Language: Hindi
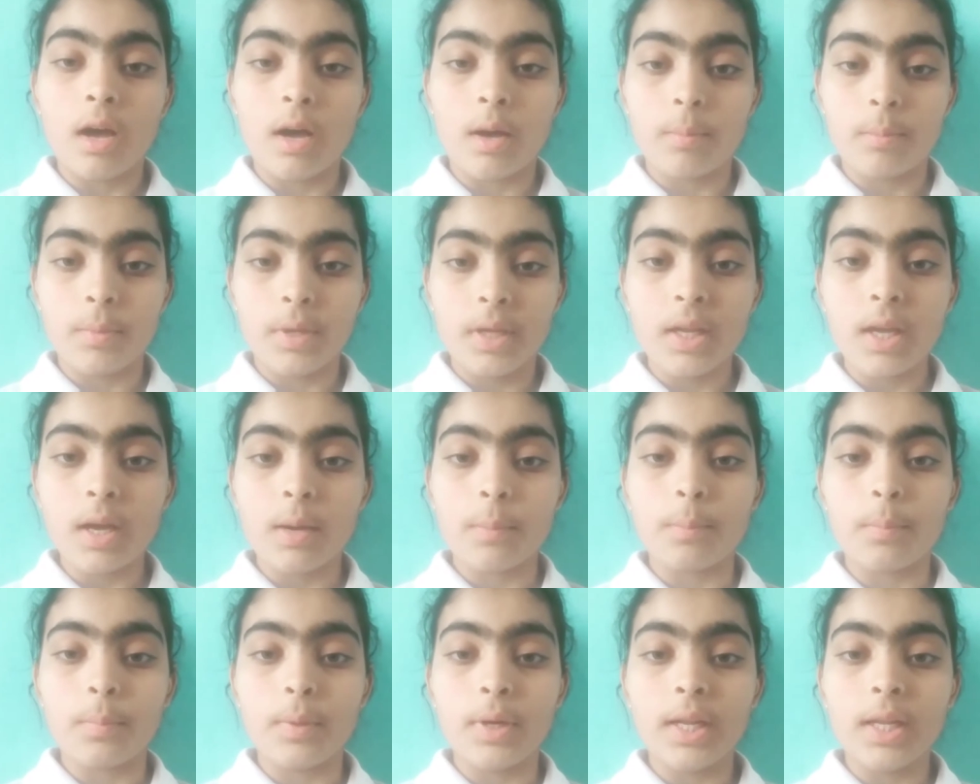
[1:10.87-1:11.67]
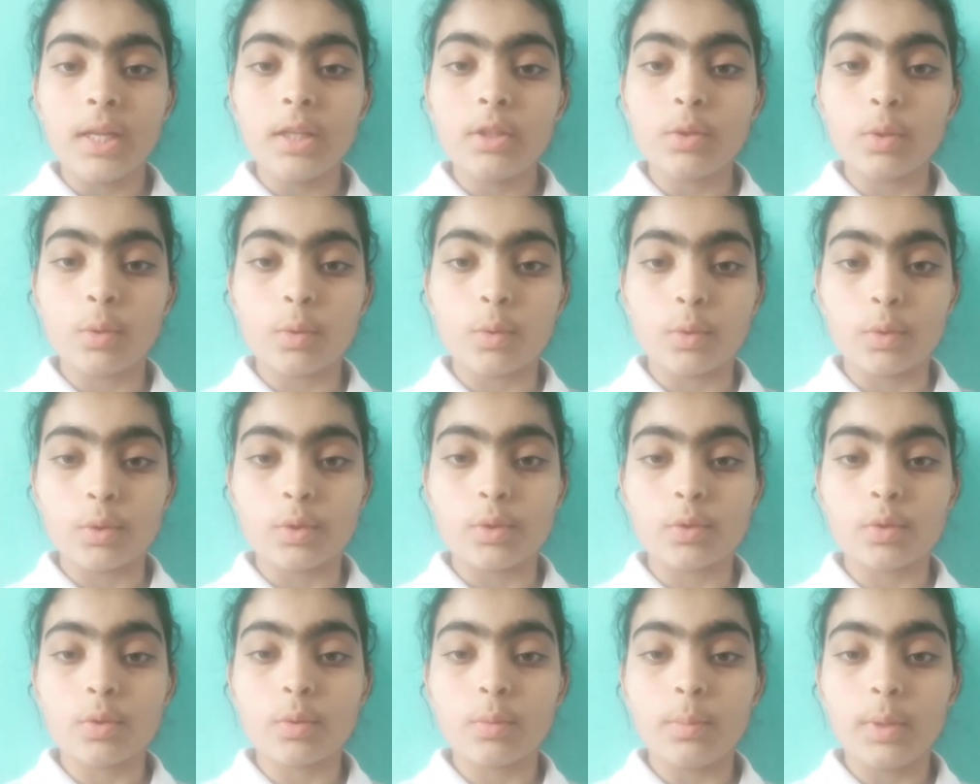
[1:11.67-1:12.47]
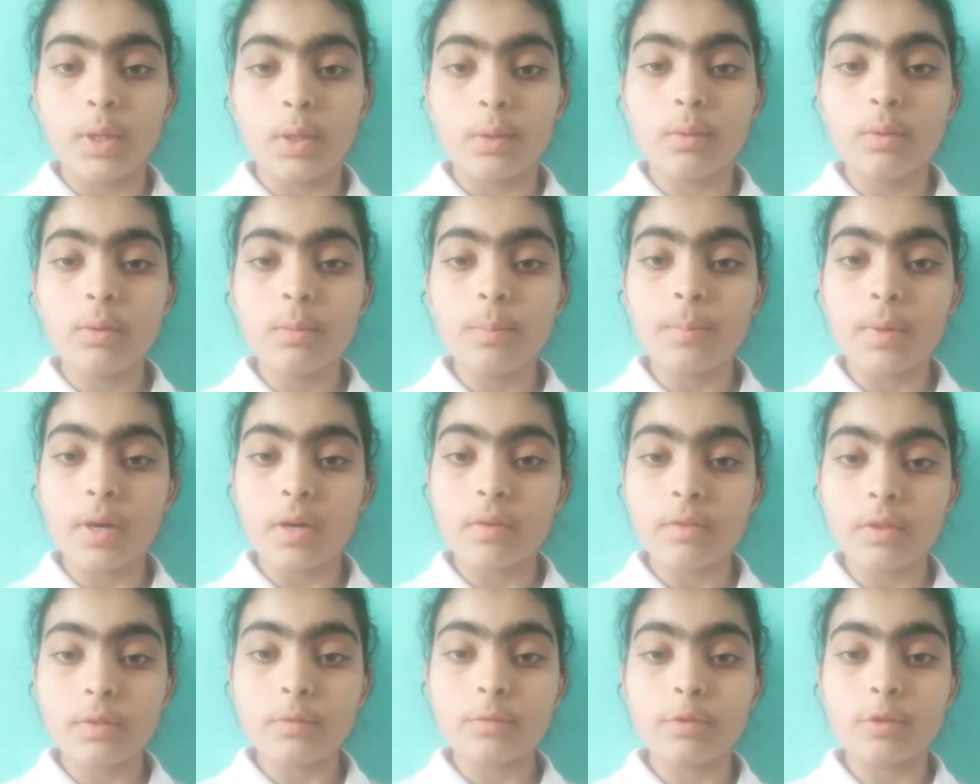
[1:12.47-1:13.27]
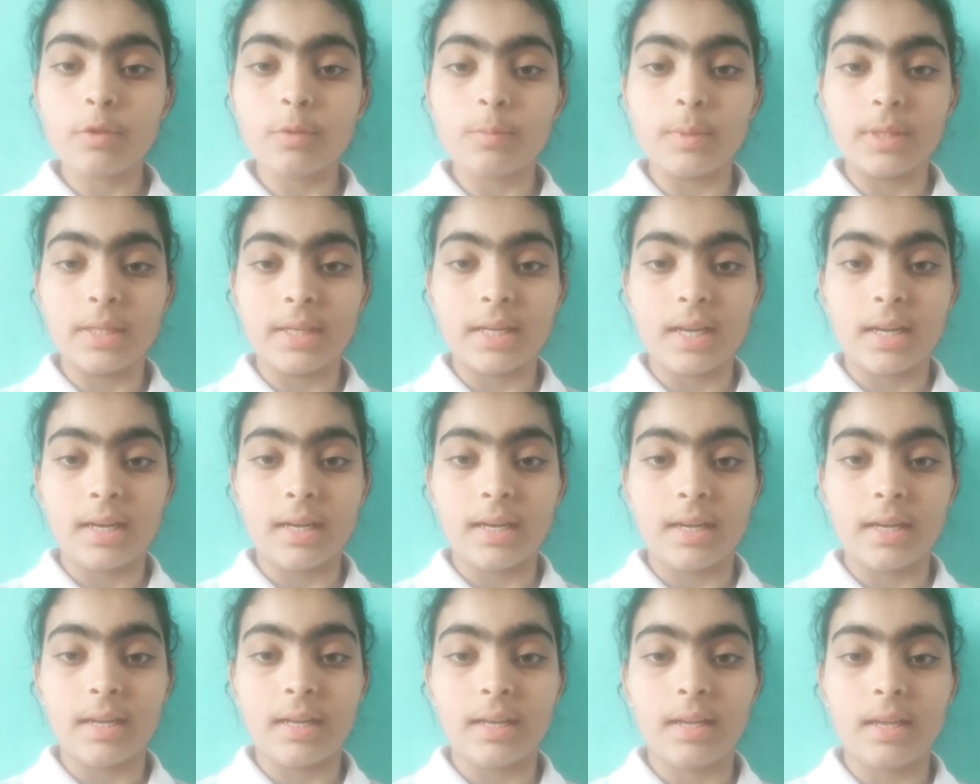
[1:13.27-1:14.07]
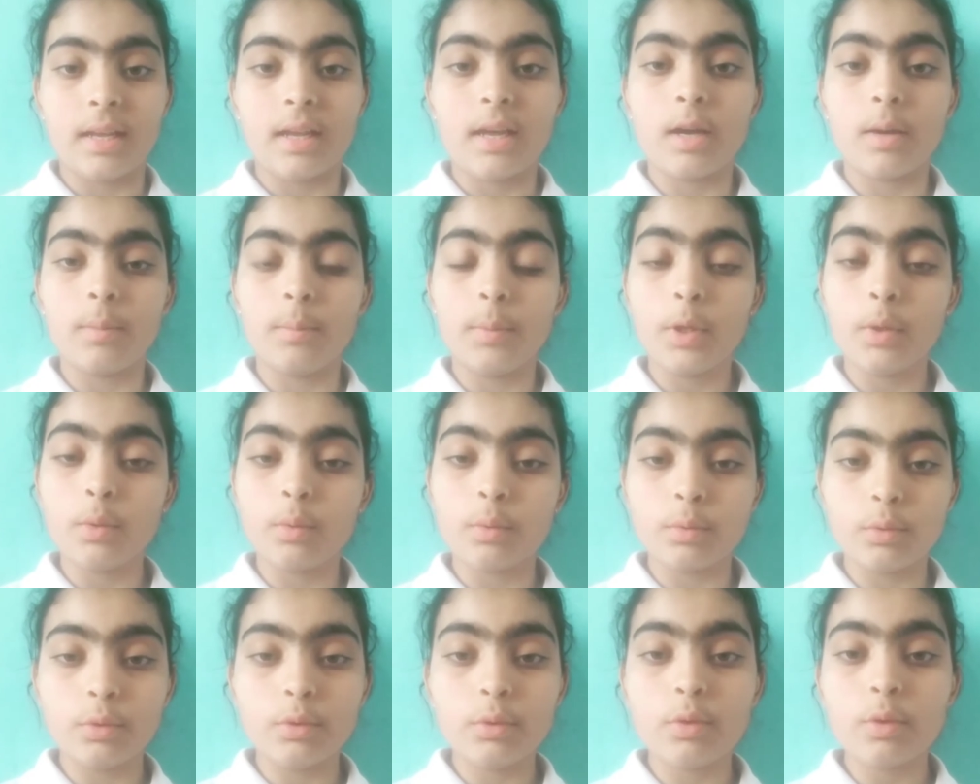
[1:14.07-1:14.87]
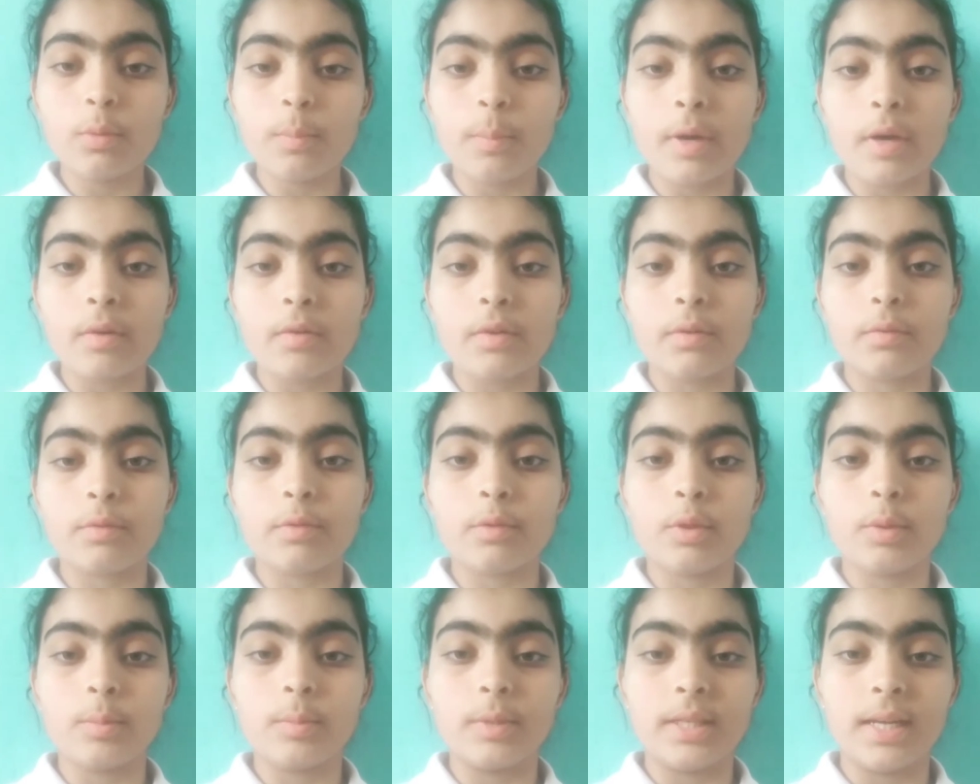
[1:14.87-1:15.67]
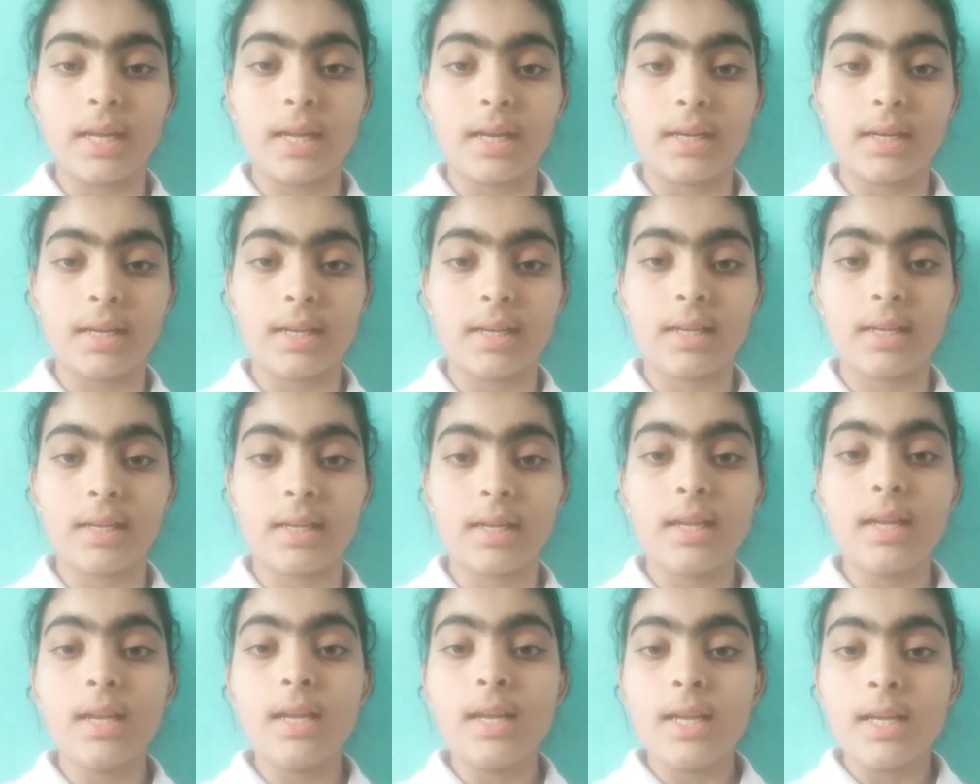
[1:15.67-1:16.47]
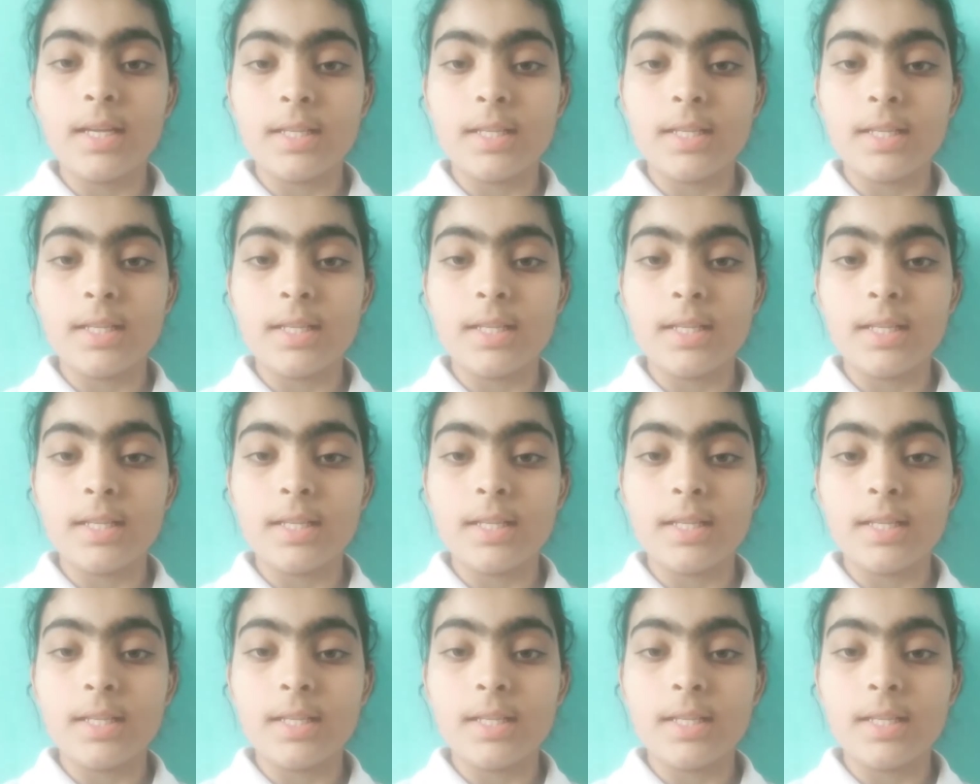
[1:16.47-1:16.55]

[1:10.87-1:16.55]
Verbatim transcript: हमें अपने थॉट्स को बिल्कुल पावरफुल बनाना है हमें खुद को पावरफुल बनाना है